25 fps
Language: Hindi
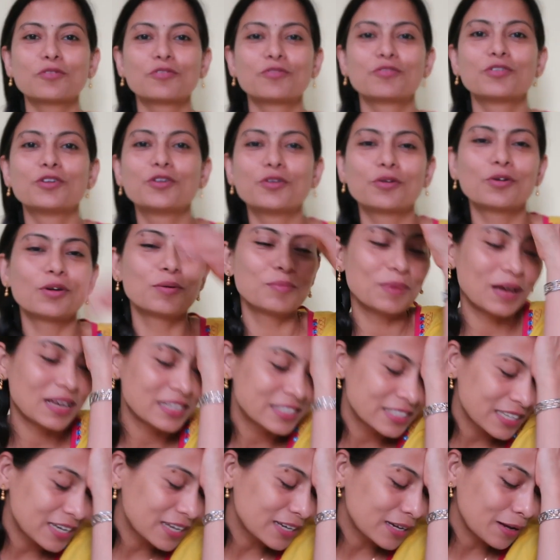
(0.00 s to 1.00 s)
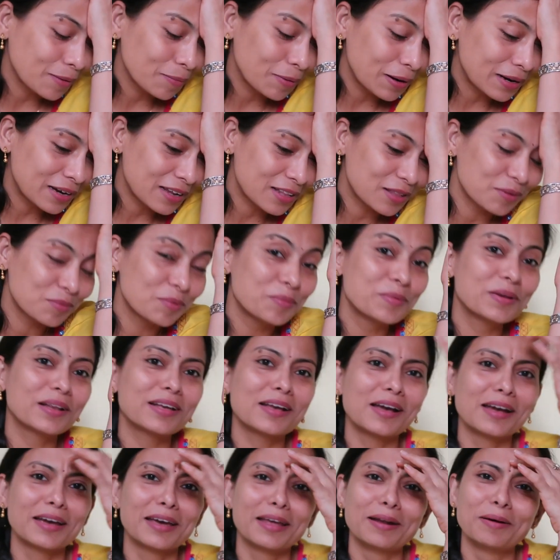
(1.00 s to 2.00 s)
तो वीडियो कॉल में ऐसे करके बैठा था मम्मी
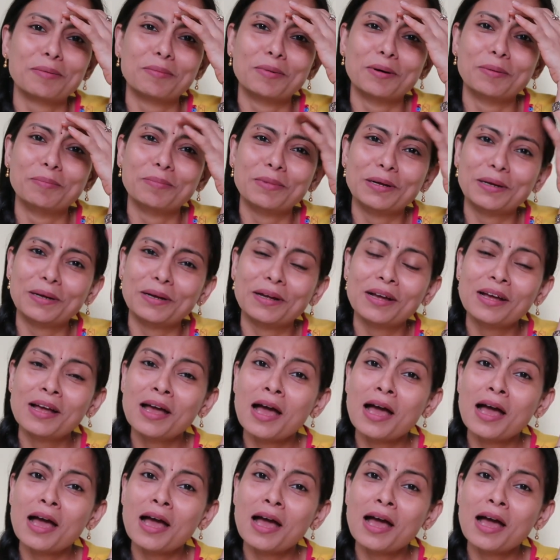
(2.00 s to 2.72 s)
ने क्या कह मम्मी